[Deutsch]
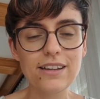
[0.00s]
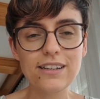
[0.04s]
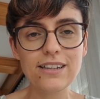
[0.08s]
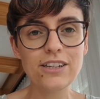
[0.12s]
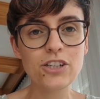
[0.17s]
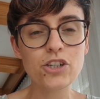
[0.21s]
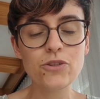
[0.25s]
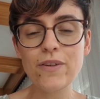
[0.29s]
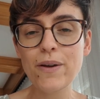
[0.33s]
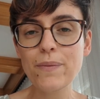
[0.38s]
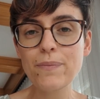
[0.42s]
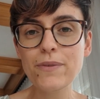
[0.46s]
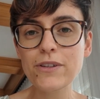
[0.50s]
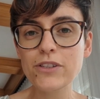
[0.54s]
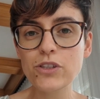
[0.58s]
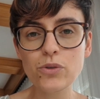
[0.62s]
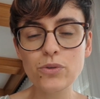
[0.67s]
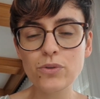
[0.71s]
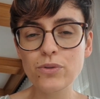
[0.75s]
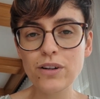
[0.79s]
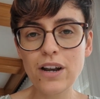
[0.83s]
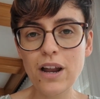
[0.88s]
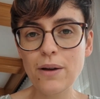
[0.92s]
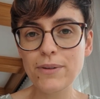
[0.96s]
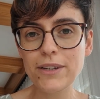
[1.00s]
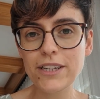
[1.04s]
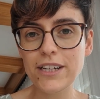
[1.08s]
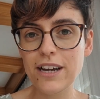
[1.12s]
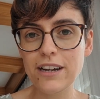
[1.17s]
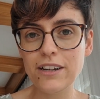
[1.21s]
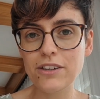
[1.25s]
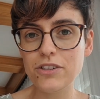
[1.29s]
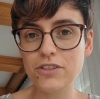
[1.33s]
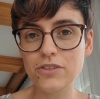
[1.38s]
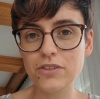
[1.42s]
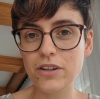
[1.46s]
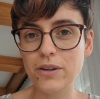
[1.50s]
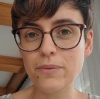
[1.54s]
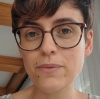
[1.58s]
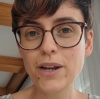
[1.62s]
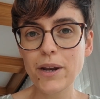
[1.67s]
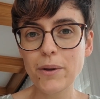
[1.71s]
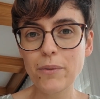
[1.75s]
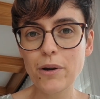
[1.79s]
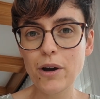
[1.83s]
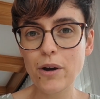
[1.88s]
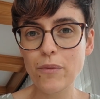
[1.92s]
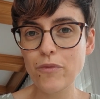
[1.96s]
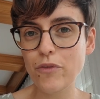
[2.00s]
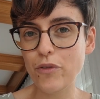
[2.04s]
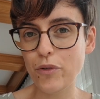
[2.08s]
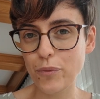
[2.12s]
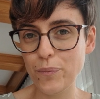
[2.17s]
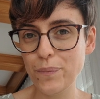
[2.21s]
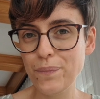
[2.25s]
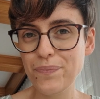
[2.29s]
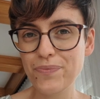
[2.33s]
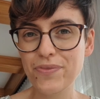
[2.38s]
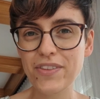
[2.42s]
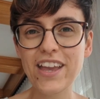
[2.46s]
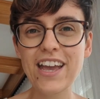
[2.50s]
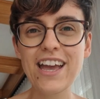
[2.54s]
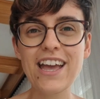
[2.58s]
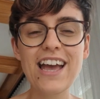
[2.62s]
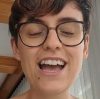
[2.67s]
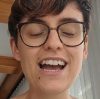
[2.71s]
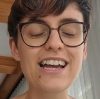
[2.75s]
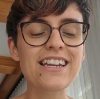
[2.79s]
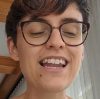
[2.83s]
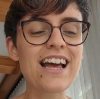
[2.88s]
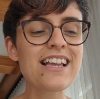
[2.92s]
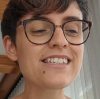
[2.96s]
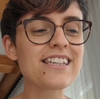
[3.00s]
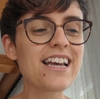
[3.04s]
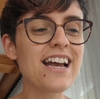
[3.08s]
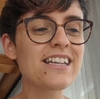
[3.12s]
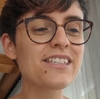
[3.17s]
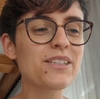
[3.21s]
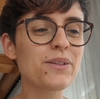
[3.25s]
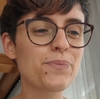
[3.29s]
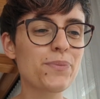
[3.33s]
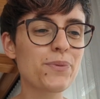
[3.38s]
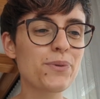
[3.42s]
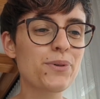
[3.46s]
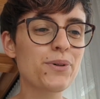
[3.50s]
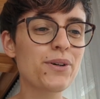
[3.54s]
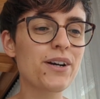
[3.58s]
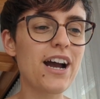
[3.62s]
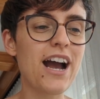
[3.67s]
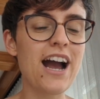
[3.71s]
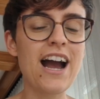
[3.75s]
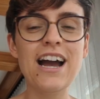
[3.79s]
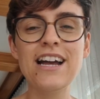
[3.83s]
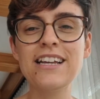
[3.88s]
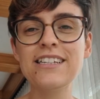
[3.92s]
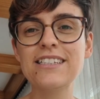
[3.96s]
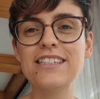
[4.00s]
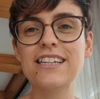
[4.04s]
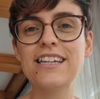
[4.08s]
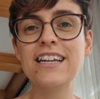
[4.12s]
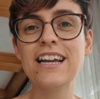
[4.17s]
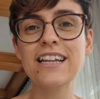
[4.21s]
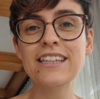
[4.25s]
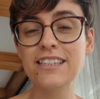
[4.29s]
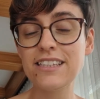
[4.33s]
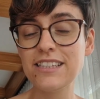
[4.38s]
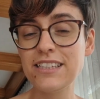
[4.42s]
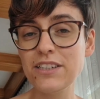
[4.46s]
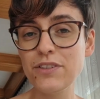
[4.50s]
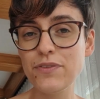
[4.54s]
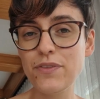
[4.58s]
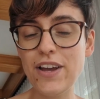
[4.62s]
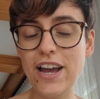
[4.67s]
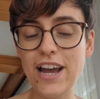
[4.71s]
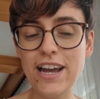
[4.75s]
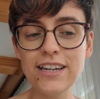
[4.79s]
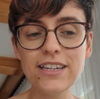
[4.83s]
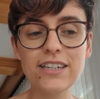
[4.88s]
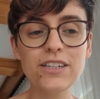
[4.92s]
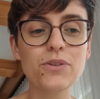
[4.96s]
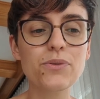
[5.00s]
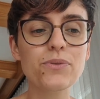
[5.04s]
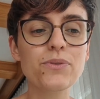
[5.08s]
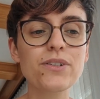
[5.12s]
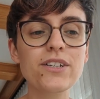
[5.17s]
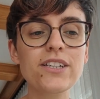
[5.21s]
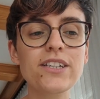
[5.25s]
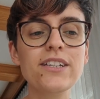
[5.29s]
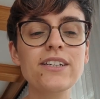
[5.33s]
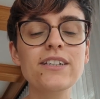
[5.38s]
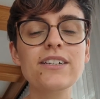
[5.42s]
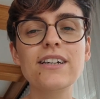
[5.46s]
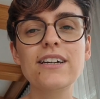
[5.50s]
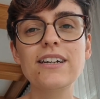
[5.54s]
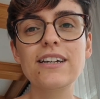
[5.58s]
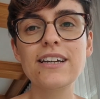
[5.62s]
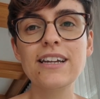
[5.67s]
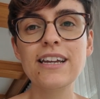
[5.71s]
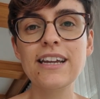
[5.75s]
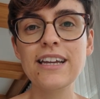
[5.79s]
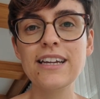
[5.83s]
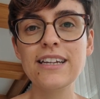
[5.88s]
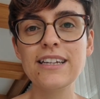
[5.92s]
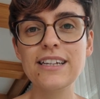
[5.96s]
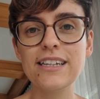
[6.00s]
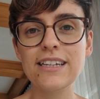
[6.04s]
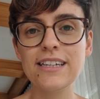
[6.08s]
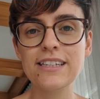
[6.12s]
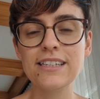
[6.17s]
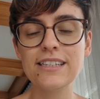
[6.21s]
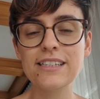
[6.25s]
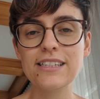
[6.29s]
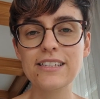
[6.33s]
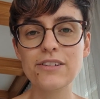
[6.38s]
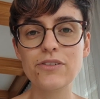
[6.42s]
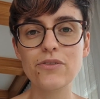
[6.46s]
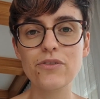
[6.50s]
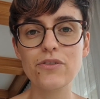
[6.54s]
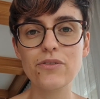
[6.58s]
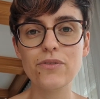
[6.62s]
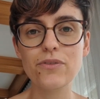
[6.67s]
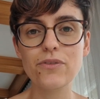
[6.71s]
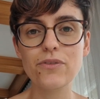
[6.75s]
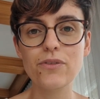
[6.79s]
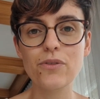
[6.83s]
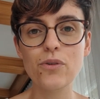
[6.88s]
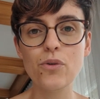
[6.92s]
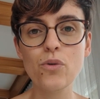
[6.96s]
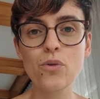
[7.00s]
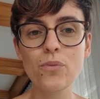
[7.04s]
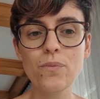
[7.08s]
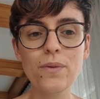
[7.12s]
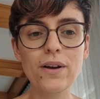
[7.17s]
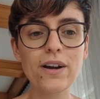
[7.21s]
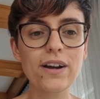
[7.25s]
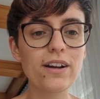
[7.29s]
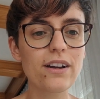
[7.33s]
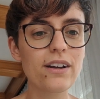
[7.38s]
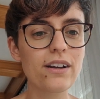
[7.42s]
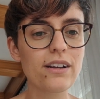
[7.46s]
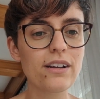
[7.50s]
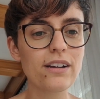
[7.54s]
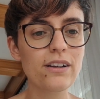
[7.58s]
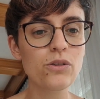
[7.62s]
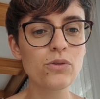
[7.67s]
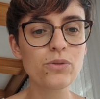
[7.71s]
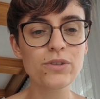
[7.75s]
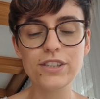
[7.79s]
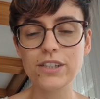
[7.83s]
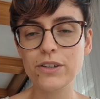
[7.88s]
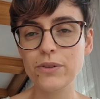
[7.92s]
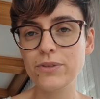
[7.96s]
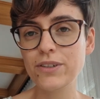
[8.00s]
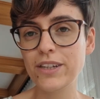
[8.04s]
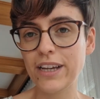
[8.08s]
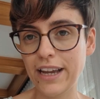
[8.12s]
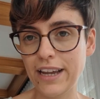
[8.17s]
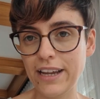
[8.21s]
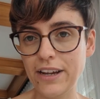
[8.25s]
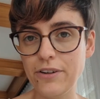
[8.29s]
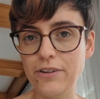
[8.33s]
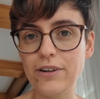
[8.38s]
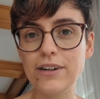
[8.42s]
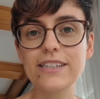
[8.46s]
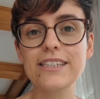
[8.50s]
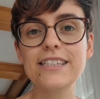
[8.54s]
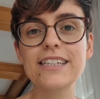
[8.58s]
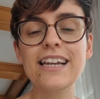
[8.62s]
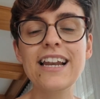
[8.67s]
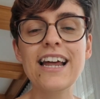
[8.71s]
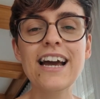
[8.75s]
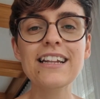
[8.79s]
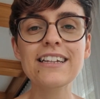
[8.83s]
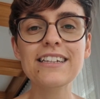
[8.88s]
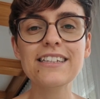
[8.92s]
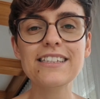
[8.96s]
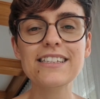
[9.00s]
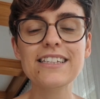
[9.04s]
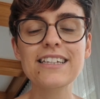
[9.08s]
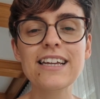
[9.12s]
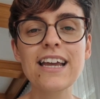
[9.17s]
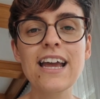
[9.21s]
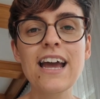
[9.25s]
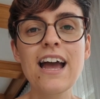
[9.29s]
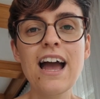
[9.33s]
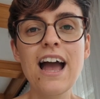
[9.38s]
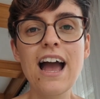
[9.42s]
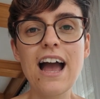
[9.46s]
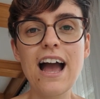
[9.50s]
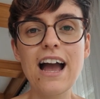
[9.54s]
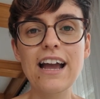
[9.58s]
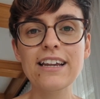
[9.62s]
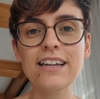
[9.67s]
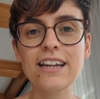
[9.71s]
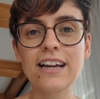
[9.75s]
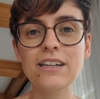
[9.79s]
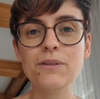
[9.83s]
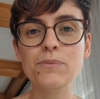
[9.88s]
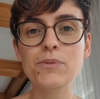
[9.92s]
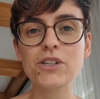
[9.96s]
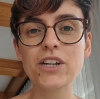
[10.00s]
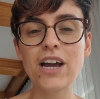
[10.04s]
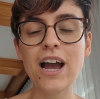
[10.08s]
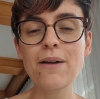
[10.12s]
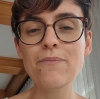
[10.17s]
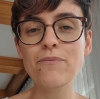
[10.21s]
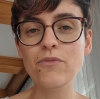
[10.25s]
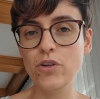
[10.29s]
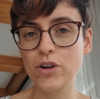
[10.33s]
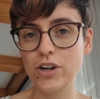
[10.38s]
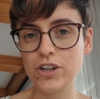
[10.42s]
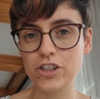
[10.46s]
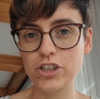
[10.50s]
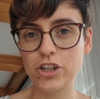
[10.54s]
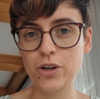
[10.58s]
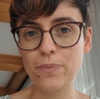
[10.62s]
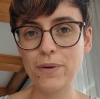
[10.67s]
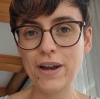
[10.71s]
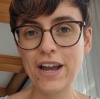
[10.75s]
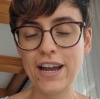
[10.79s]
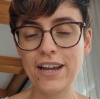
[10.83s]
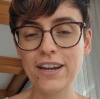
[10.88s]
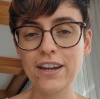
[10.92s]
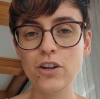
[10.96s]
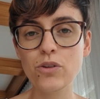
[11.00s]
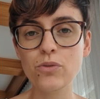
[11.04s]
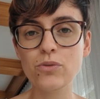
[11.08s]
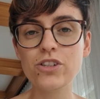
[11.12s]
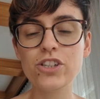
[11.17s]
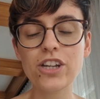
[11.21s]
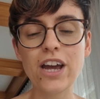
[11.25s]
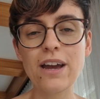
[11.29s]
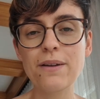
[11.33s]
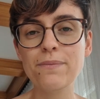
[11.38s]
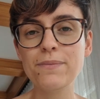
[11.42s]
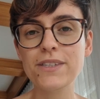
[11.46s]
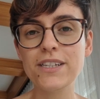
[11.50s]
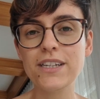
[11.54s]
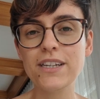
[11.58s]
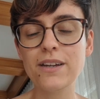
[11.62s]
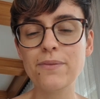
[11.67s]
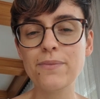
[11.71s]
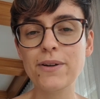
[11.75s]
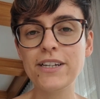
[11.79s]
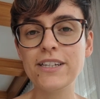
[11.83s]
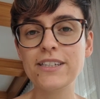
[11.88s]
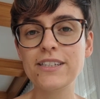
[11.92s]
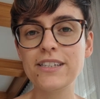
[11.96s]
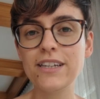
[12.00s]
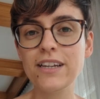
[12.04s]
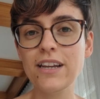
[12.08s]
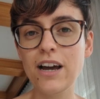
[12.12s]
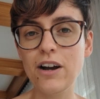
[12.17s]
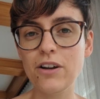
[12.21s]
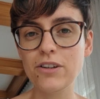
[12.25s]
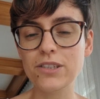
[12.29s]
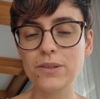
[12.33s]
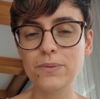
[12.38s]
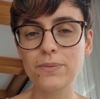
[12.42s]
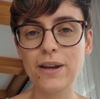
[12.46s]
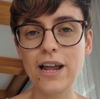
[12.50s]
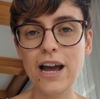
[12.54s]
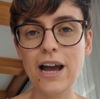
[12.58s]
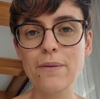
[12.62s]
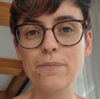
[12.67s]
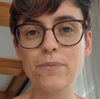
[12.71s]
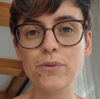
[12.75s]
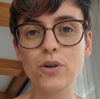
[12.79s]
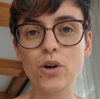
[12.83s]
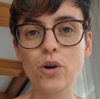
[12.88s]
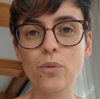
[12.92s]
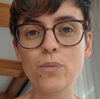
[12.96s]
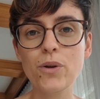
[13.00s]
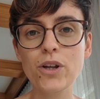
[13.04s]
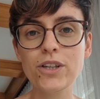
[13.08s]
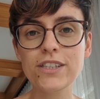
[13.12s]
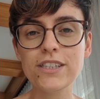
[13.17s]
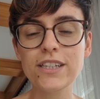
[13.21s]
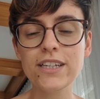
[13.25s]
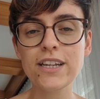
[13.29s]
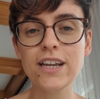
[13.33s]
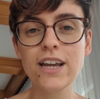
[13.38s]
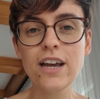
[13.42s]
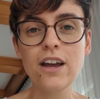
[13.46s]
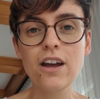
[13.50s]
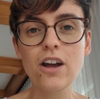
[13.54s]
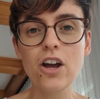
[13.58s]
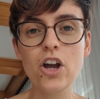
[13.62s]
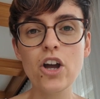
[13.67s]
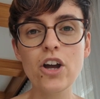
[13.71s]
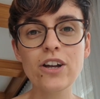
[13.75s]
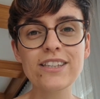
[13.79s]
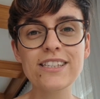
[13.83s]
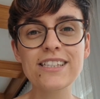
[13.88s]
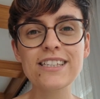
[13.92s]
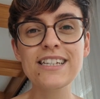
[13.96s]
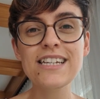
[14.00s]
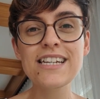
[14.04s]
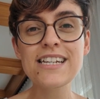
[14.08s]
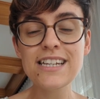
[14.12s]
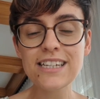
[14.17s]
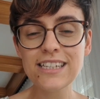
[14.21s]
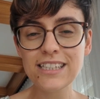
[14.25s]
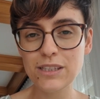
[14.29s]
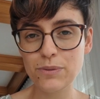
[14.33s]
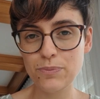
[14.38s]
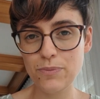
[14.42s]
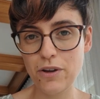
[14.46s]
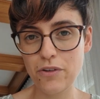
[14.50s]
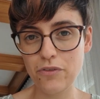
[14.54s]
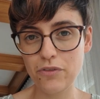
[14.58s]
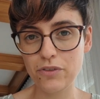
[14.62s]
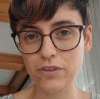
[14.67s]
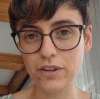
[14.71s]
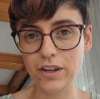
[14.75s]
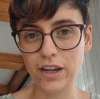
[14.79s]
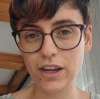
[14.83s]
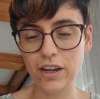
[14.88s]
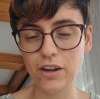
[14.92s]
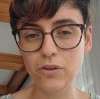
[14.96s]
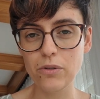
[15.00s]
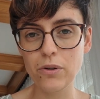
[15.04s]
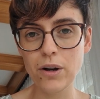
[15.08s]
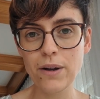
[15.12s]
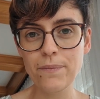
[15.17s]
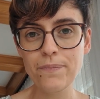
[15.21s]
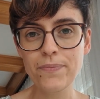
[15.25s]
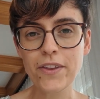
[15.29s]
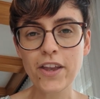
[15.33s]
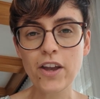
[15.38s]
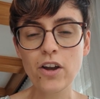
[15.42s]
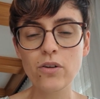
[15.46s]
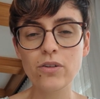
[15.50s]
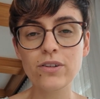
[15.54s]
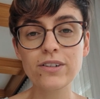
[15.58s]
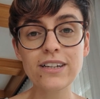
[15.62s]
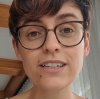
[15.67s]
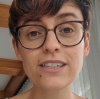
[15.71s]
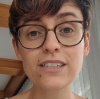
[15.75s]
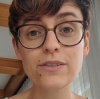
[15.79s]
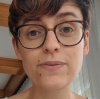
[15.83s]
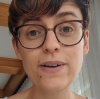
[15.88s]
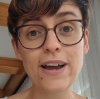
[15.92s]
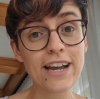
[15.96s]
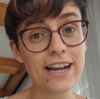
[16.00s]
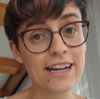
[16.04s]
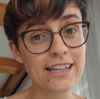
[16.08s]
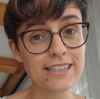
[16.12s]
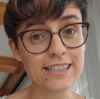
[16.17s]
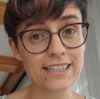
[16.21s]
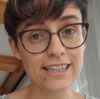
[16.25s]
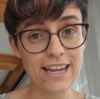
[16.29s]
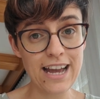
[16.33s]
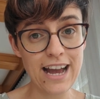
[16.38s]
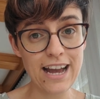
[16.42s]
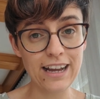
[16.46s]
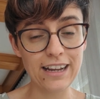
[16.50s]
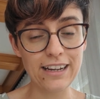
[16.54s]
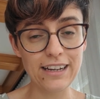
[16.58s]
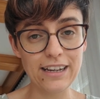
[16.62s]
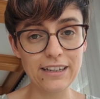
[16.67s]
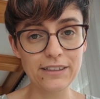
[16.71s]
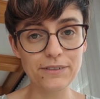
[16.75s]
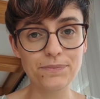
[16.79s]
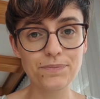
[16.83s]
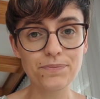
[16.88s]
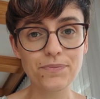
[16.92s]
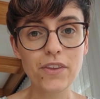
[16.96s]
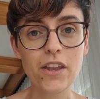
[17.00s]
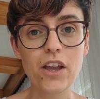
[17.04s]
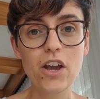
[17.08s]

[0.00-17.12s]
Die schwebt mir so unglaublich lange schon immer im Kopf rum. Das erste Buch heißt Jetzt sind wir echt und hier geht es um Lucy und Gregor. Sie lernen sich in einem Schreibworkshop kennen und treiben sich immer die Seele aus dem Leib, doch plötzlich hört sie nichts mehr von Gregor und das zwei ganze Jahre lang.